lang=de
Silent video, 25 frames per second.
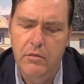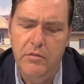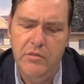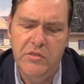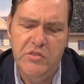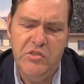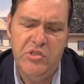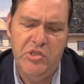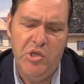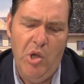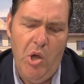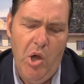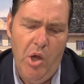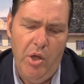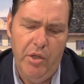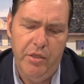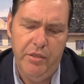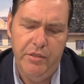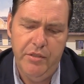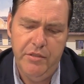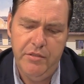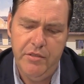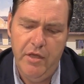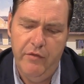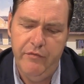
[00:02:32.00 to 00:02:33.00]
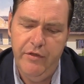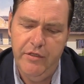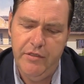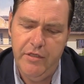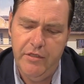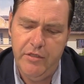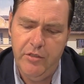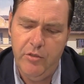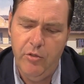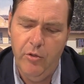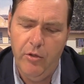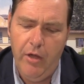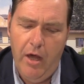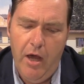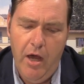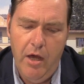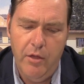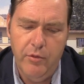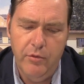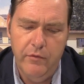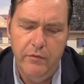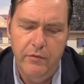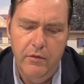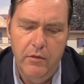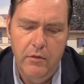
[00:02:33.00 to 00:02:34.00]
Zornig erwiderte
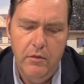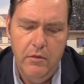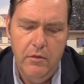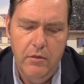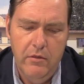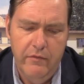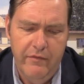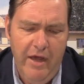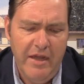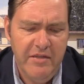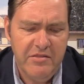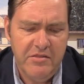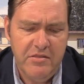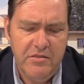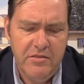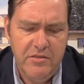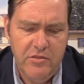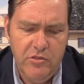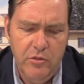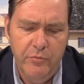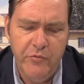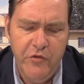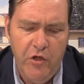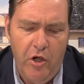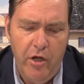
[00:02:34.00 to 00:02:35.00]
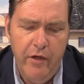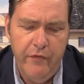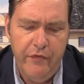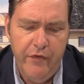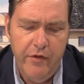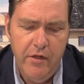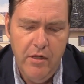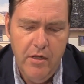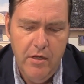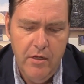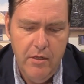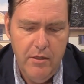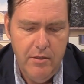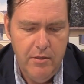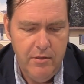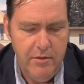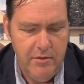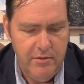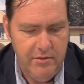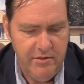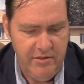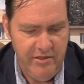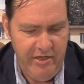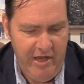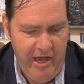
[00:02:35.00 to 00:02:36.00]
Corrado, was zum Teufel,
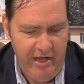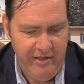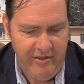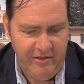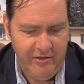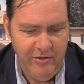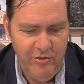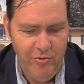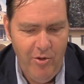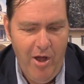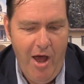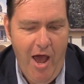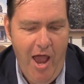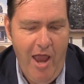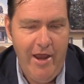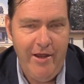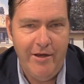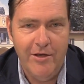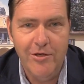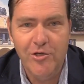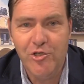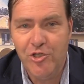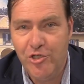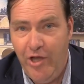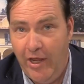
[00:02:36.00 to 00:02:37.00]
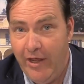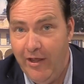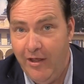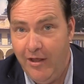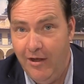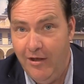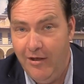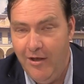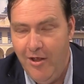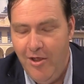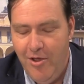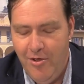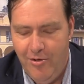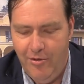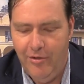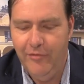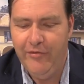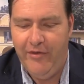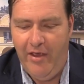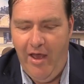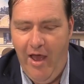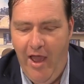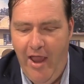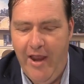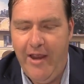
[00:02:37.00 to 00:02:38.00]
sie hätten nur einen Schenkel
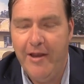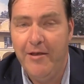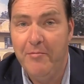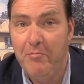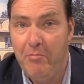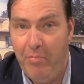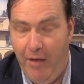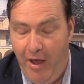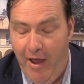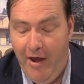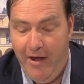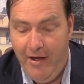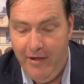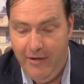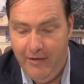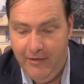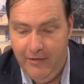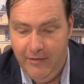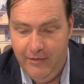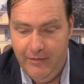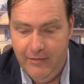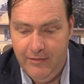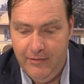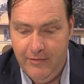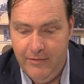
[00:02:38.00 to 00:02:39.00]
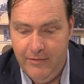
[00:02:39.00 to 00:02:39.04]
und ein Bein?